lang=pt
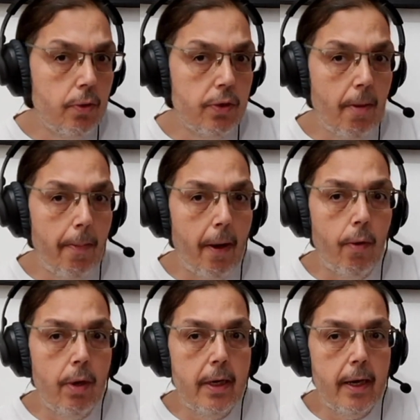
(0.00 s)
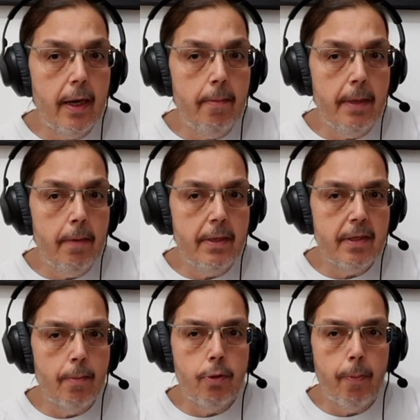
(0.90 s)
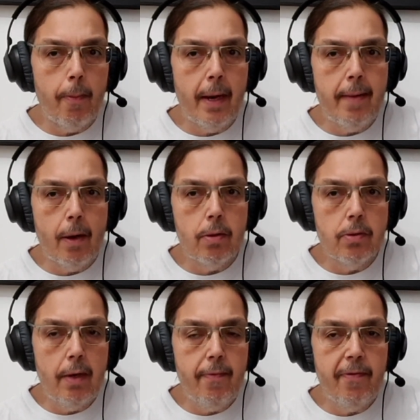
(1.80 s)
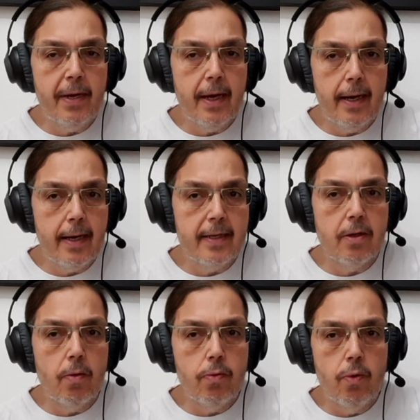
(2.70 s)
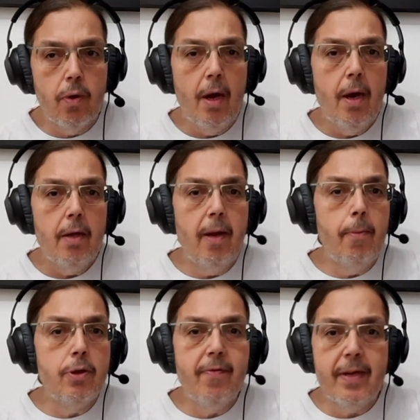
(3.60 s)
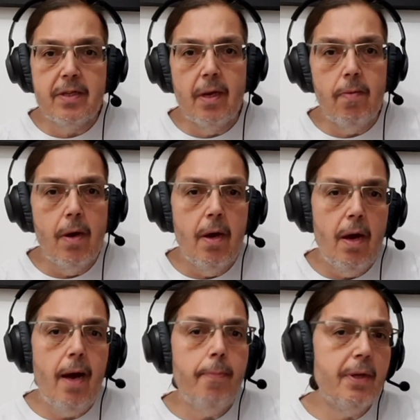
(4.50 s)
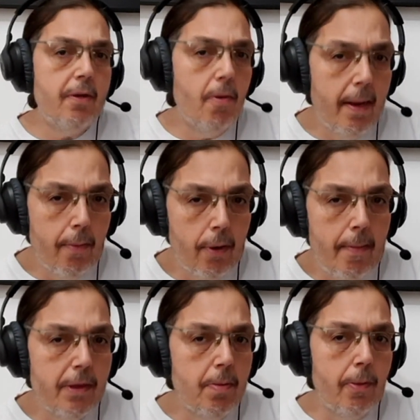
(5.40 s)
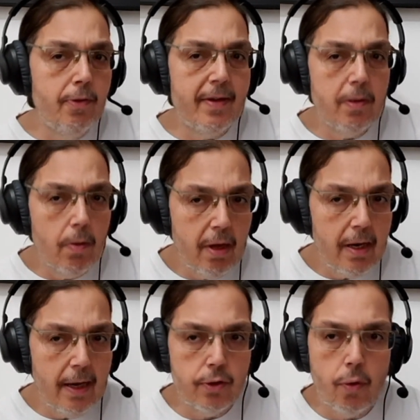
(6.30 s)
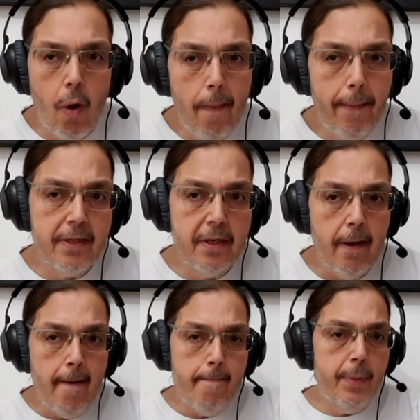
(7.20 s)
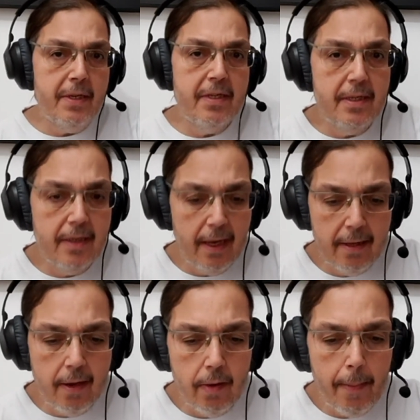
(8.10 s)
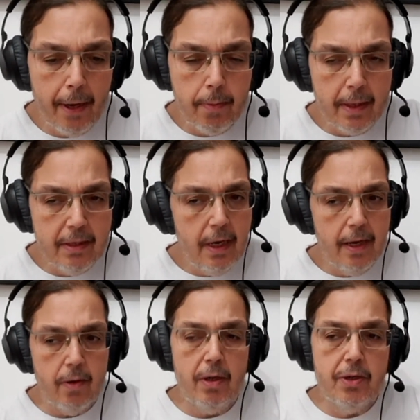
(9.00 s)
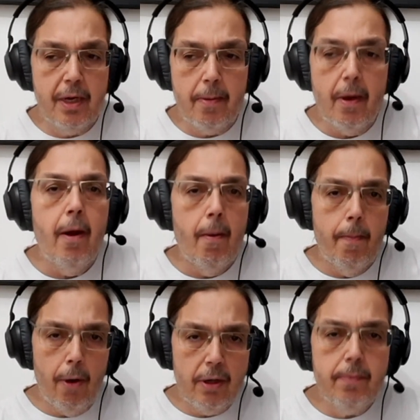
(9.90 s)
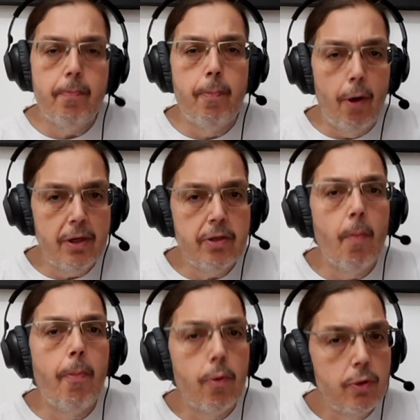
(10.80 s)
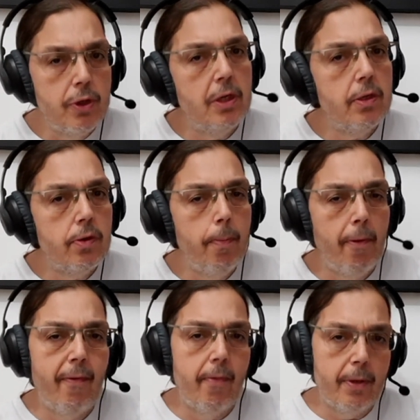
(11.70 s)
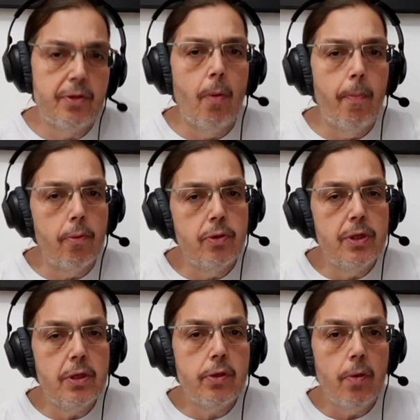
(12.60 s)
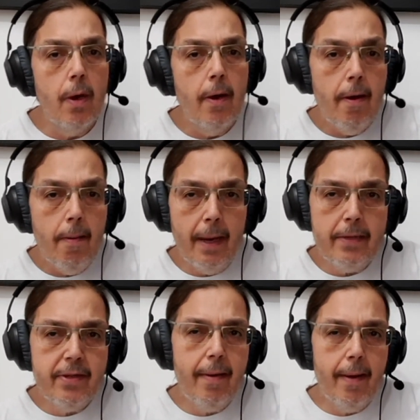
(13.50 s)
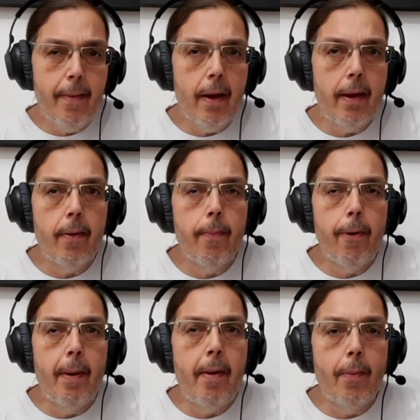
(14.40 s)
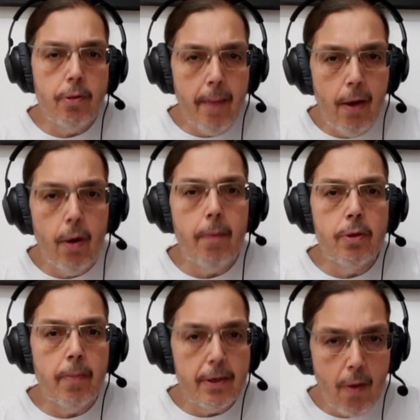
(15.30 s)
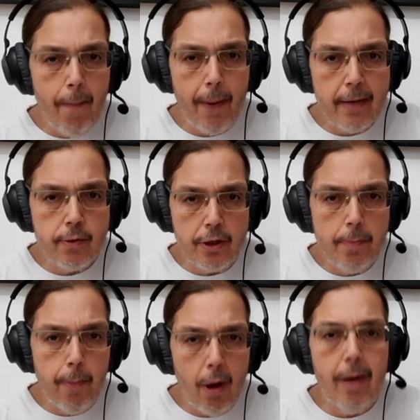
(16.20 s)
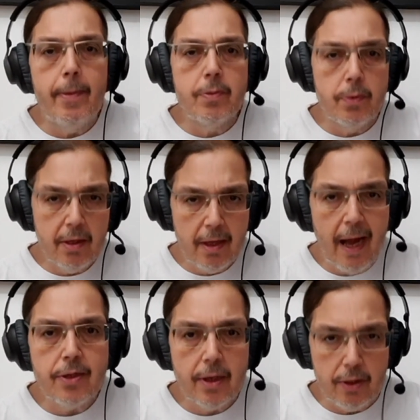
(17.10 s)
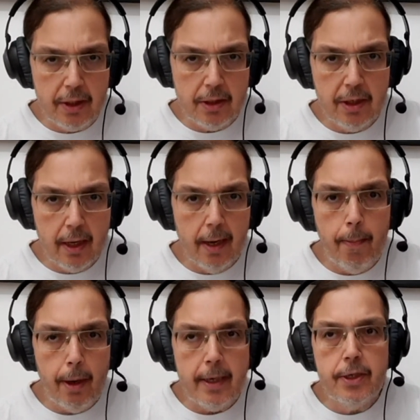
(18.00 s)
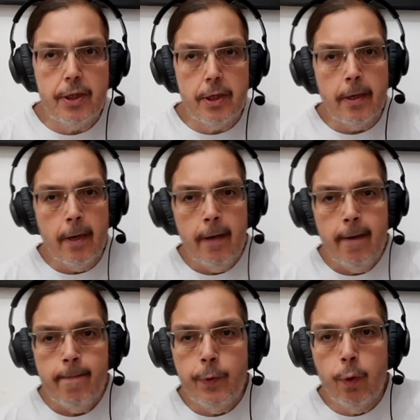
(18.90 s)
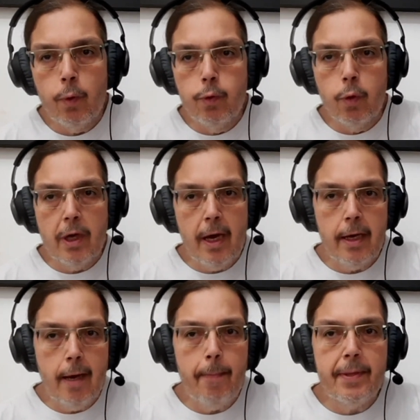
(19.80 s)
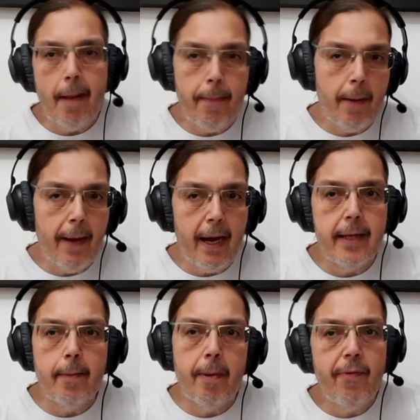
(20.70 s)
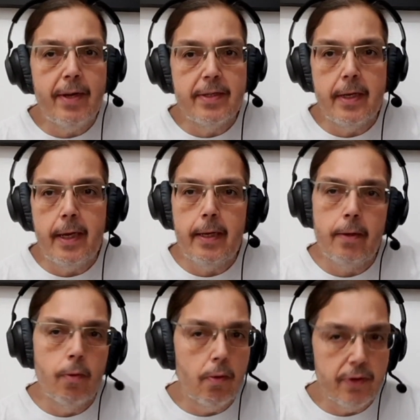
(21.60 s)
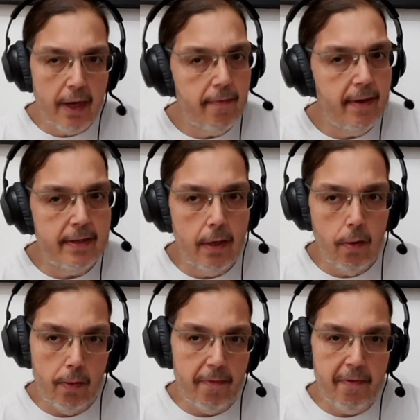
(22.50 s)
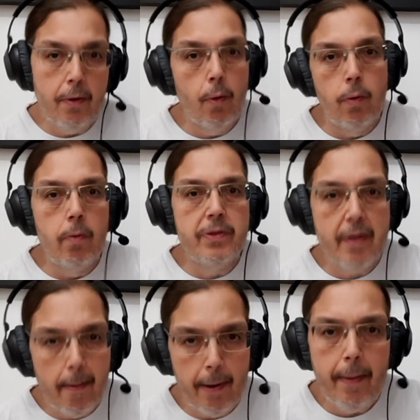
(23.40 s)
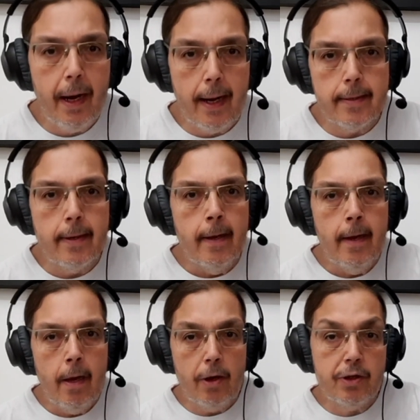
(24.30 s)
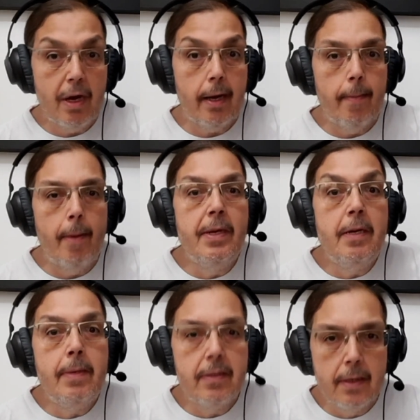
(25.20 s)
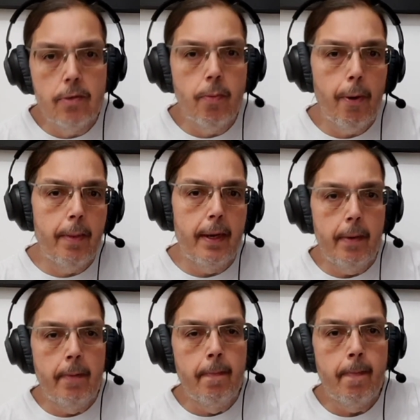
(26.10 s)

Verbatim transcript: que o Sampaoli ele minimiza muito o problema quando ele fica na questão do, da motivação. Ah, precisa ter uma, a mesma motivação que tem nas Copas, precisa ter no Campeonato Brasileiro. Eu acho que pode, pode ter um pouco disso, provavelmente ter um pouco disso, mas é, é, o problema é muito maior, muito mais complexo. É de bola mesmo, de tática, de, de campo ali, de, do, do que a equipe está preparada para fazer e não consegue fazer, ou enfim, ou não está preparada eu acho que ele acaba minimizando o problema.